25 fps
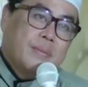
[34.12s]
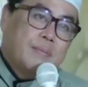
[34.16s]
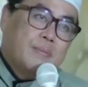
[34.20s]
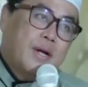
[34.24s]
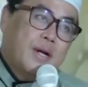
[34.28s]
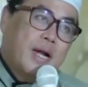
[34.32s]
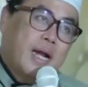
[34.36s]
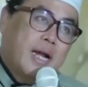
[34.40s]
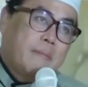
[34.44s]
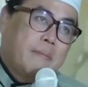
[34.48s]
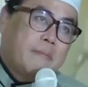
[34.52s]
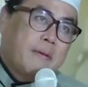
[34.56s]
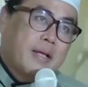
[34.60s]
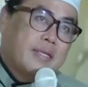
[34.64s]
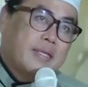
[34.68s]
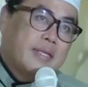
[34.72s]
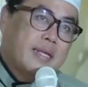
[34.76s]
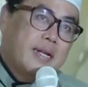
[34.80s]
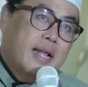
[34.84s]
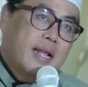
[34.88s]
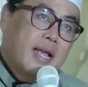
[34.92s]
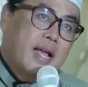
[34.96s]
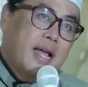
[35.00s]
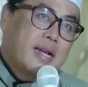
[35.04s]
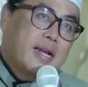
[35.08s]
Melane
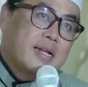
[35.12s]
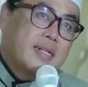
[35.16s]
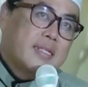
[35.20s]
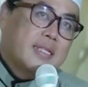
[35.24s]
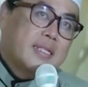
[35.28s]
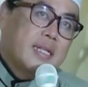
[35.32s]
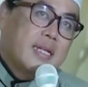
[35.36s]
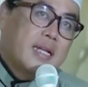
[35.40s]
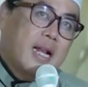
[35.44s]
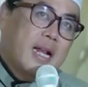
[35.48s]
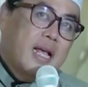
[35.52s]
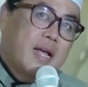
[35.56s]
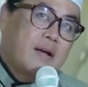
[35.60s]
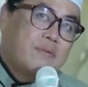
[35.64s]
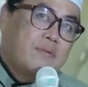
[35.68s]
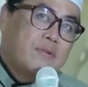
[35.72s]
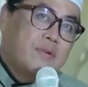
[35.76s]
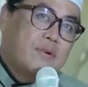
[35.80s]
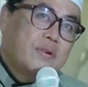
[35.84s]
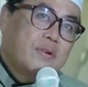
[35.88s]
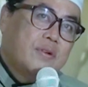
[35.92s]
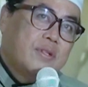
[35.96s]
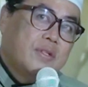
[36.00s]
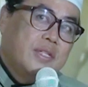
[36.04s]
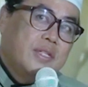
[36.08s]
panjenengan sing
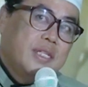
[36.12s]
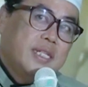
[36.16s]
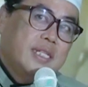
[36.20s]
rawo,